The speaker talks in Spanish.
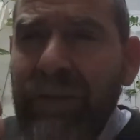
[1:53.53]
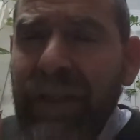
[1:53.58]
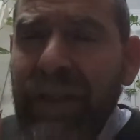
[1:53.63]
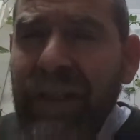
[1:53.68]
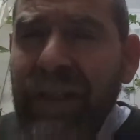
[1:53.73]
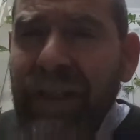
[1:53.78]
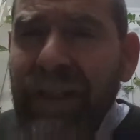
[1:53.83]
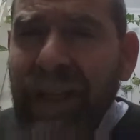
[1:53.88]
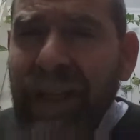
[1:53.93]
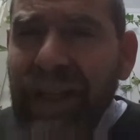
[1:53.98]

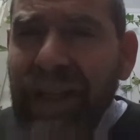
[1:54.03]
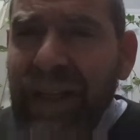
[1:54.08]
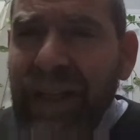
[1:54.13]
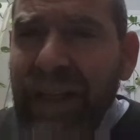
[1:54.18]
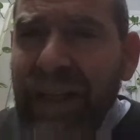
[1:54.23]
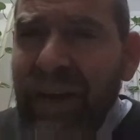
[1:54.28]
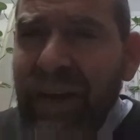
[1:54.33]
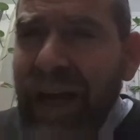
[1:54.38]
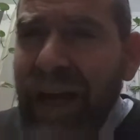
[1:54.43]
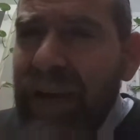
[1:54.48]
tiene que
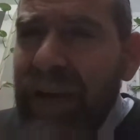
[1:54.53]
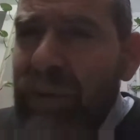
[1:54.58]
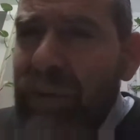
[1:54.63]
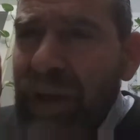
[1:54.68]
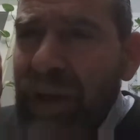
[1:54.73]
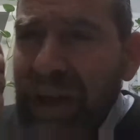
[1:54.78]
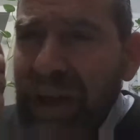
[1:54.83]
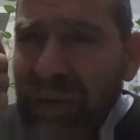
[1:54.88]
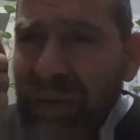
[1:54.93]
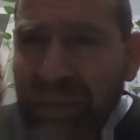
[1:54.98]
darle
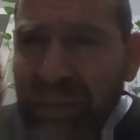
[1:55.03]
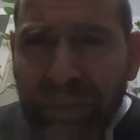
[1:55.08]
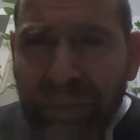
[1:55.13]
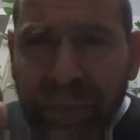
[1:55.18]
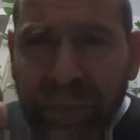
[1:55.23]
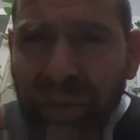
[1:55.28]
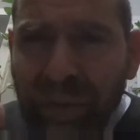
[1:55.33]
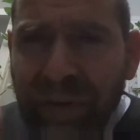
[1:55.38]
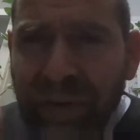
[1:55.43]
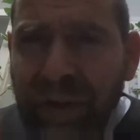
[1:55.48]
ayudar a un
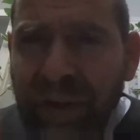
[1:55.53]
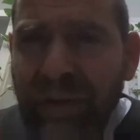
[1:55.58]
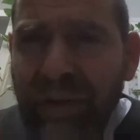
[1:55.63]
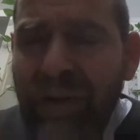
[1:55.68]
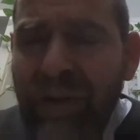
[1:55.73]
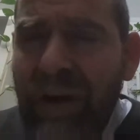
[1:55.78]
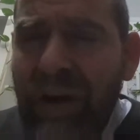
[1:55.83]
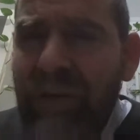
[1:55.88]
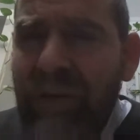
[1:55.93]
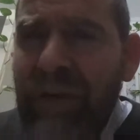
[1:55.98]
pobre
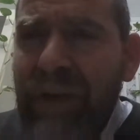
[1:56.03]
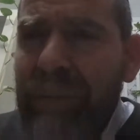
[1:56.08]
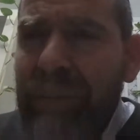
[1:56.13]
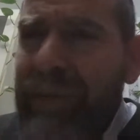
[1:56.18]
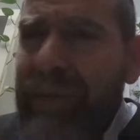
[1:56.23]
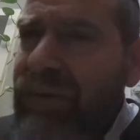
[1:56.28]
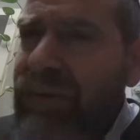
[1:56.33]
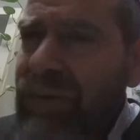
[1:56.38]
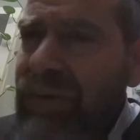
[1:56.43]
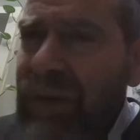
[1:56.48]
o a una
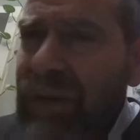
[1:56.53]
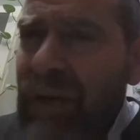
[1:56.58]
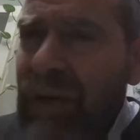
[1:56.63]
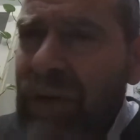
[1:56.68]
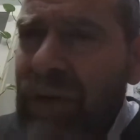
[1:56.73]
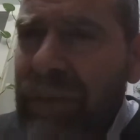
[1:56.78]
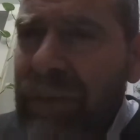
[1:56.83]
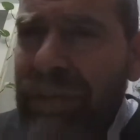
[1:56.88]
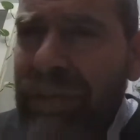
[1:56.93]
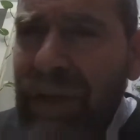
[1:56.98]
persona, a
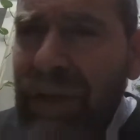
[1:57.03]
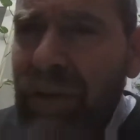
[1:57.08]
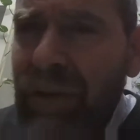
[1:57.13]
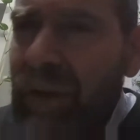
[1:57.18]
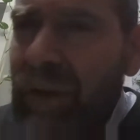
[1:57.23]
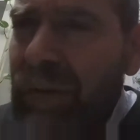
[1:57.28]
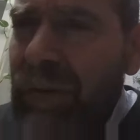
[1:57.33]
un amigo,